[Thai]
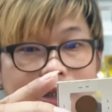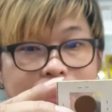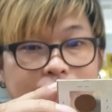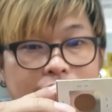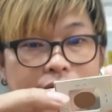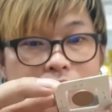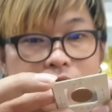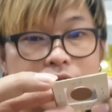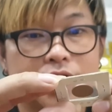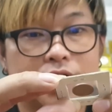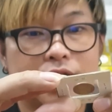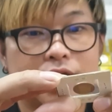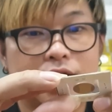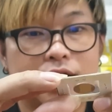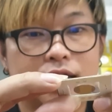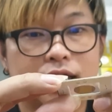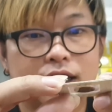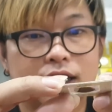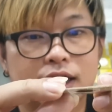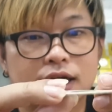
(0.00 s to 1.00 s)
นะแต่ถ้าเอียงแค่
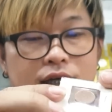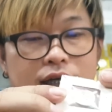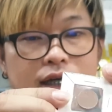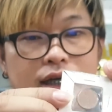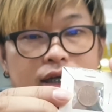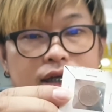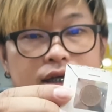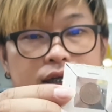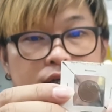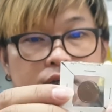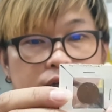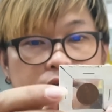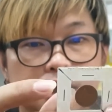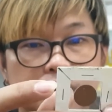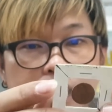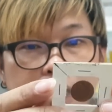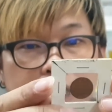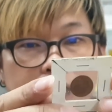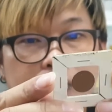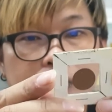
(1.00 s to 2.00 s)
นี้นะ
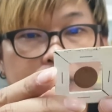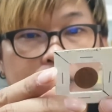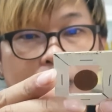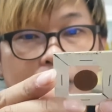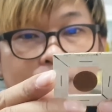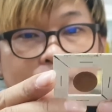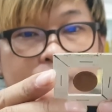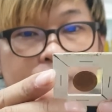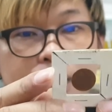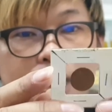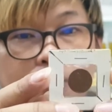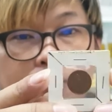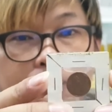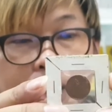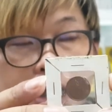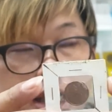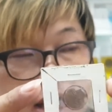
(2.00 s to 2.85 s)
เอียงแค่นี้ถามว่าเอียงไหม